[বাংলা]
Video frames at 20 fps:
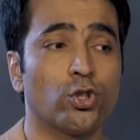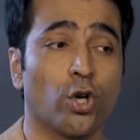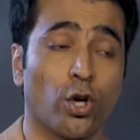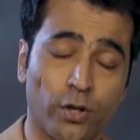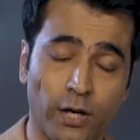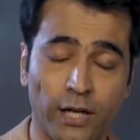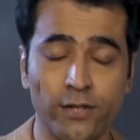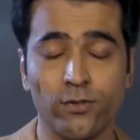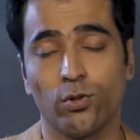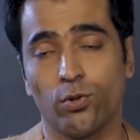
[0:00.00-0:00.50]

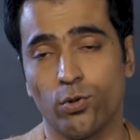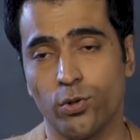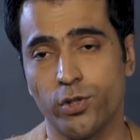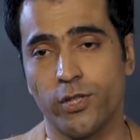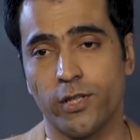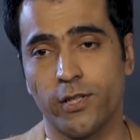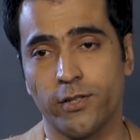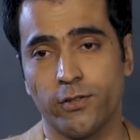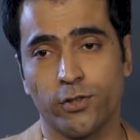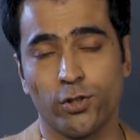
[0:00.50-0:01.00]
চক্রান্ত
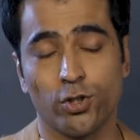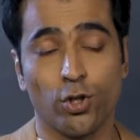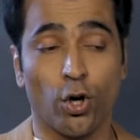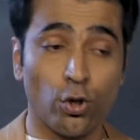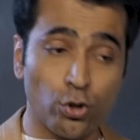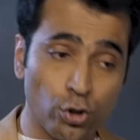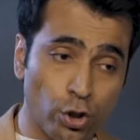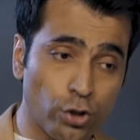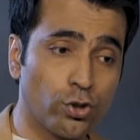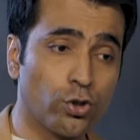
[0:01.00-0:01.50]
করেছিলেন
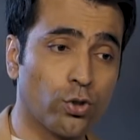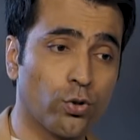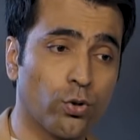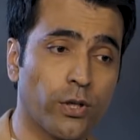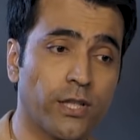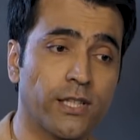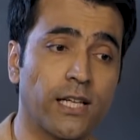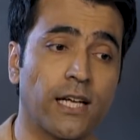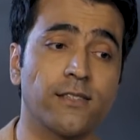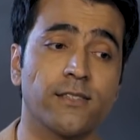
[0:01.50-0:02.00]
ষড়যন্ত্র
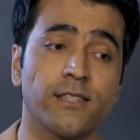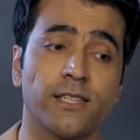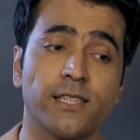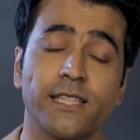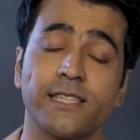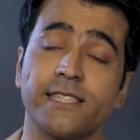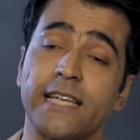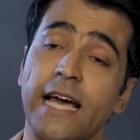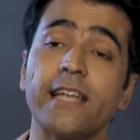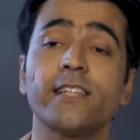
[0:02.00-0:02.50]
করে
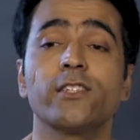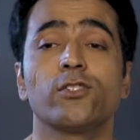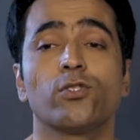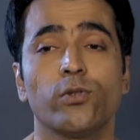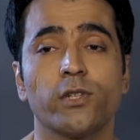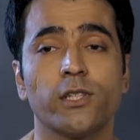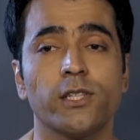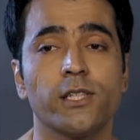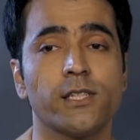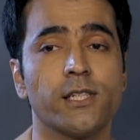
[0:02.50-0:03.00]
তানসেনকে চ্যালেঞ্জ
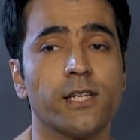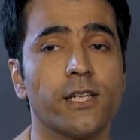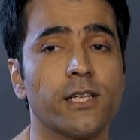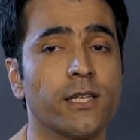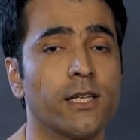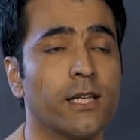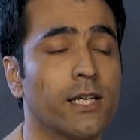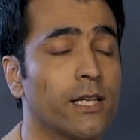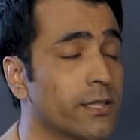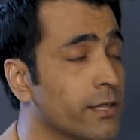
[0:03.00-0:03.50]
ছুড়ে দিয়েছিলেন
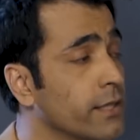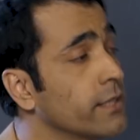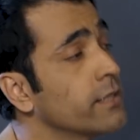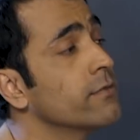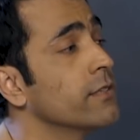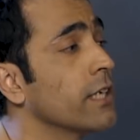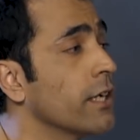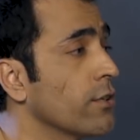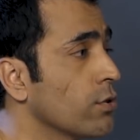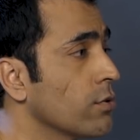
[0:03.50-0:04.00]
যে
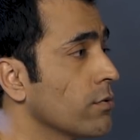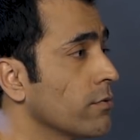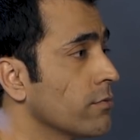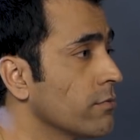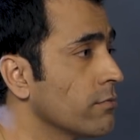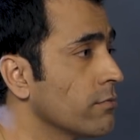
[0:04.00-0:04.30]
জানতো